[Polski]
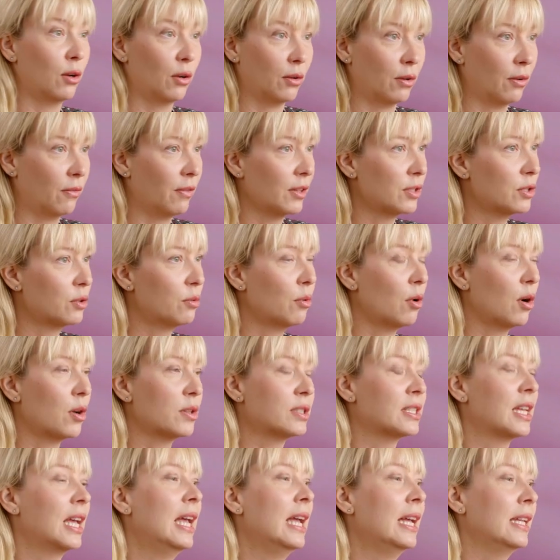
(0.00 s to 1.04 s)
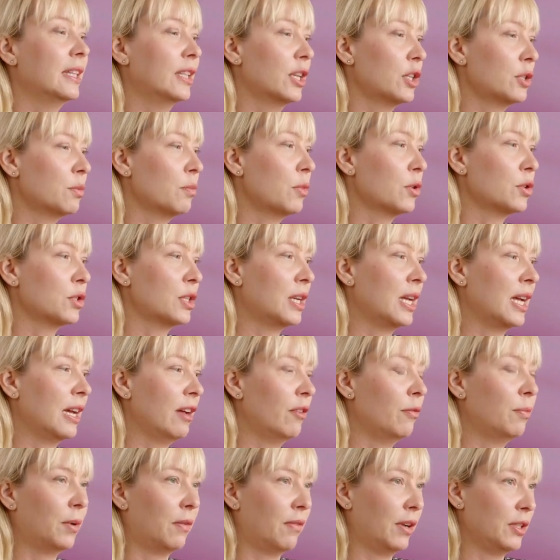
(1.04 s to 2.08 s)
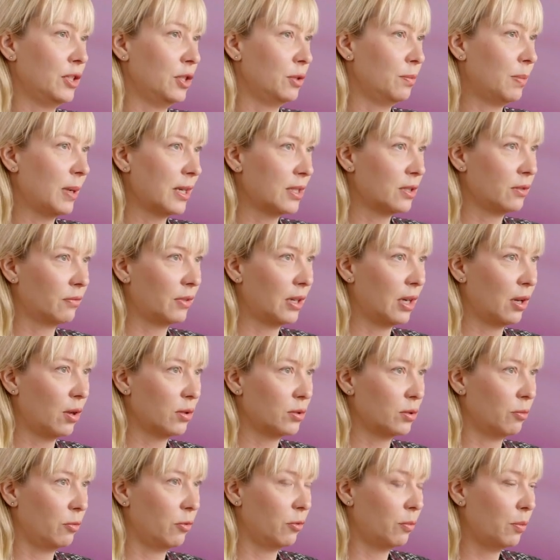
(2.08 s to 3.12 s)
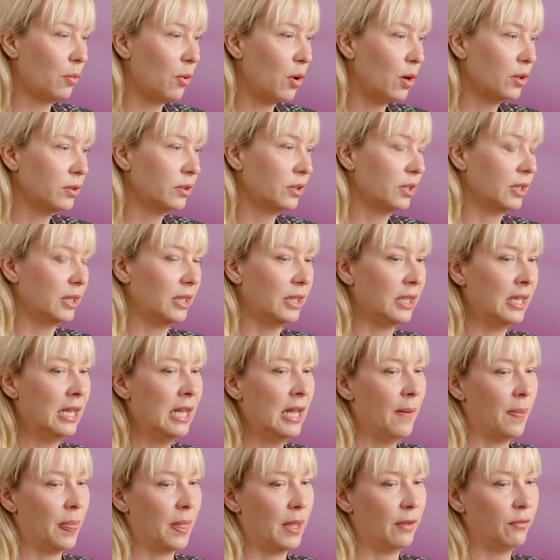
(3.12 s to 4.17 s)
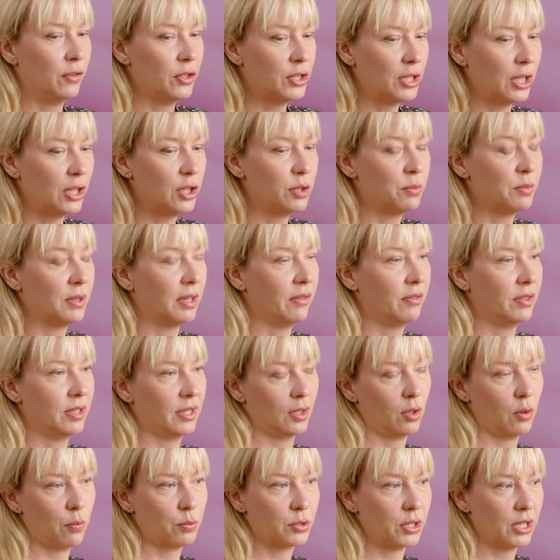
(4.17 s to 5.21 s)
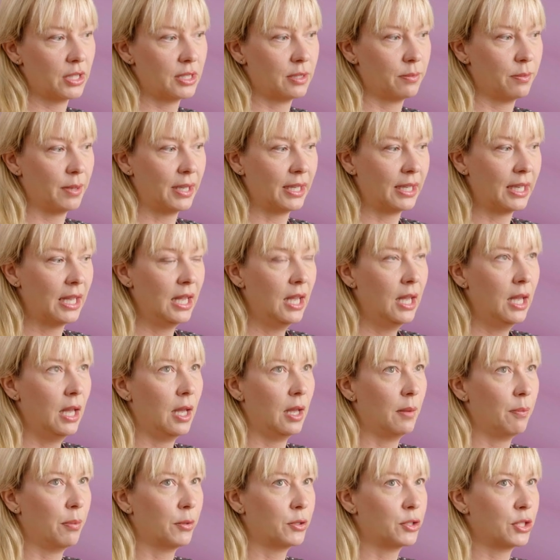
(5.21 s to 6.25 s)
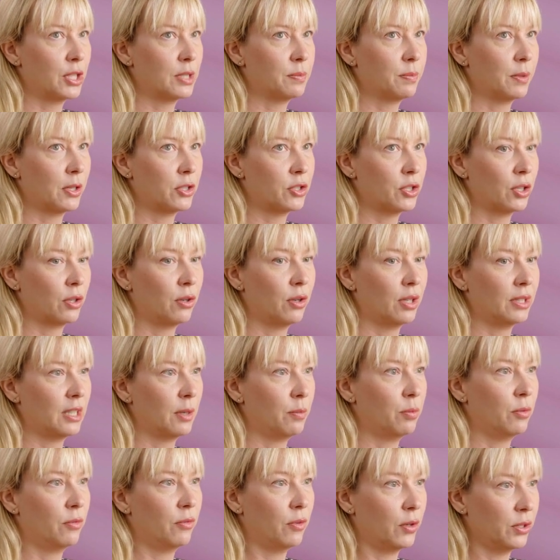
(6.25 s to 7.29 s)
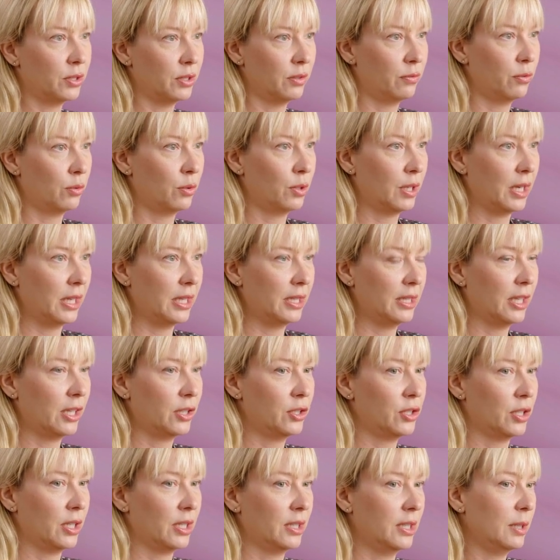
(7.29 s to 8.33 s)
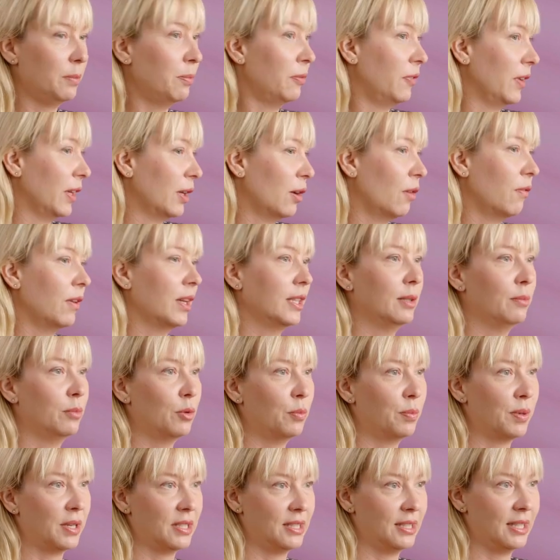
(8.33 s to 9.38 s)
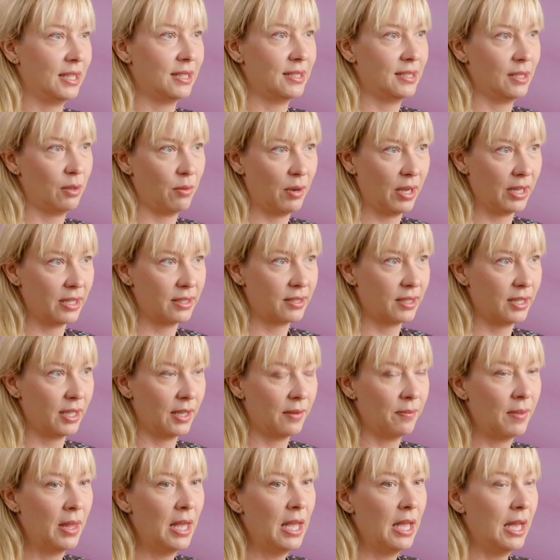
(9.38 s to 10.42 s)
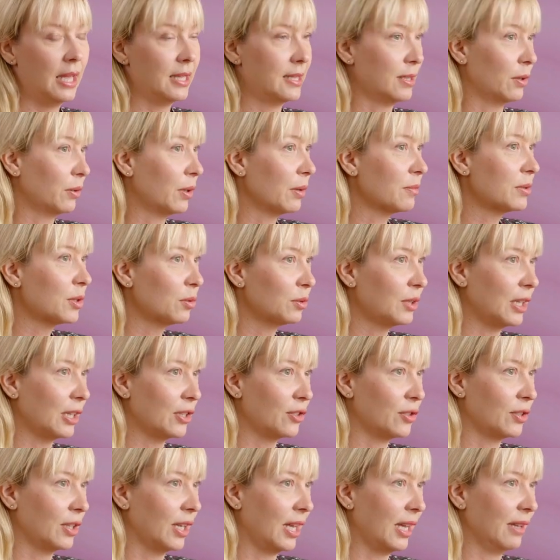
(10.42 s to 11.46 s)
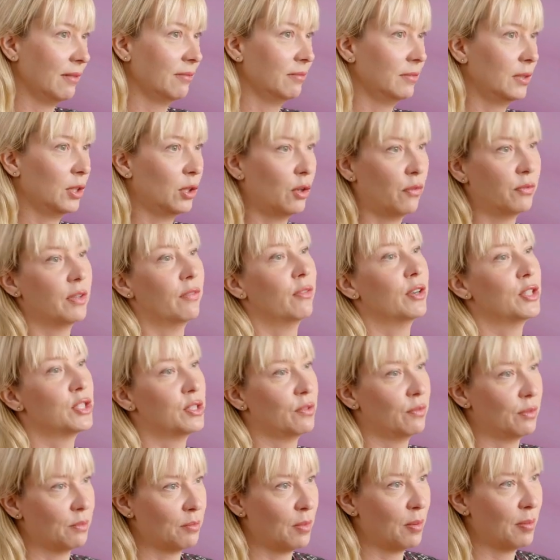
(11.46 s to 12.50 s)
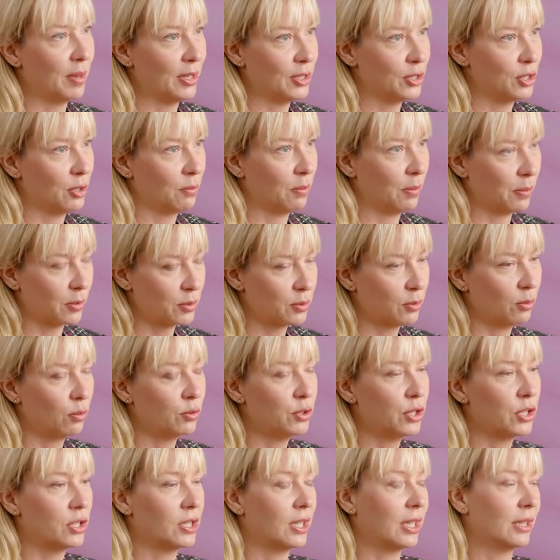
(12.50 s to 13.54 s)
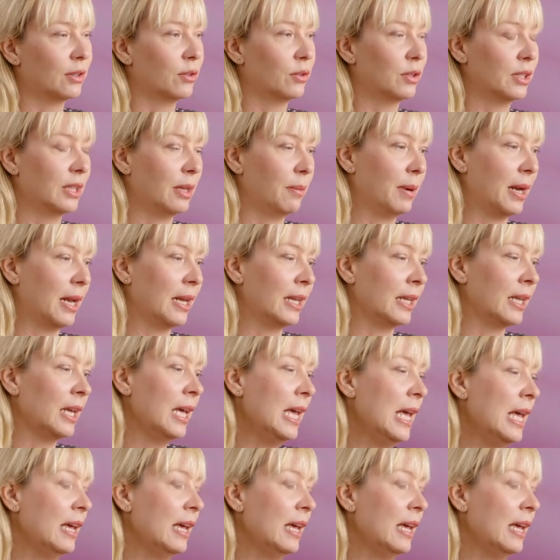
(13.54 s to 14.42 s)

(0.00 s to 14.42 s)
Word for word: klonować głos, też można wprowadzić bardzo wiele osób w błąd i e, widzieliśmy nawet tego przedsmak e, podczas pierwszego etapu wojny w Ukrainie, gdzie deepfakeowany był prezydent Zełęński. E, całkiem skutecznie, tylko w niewłaściwym momencie, po prostu ludzie się na to nie nabrali.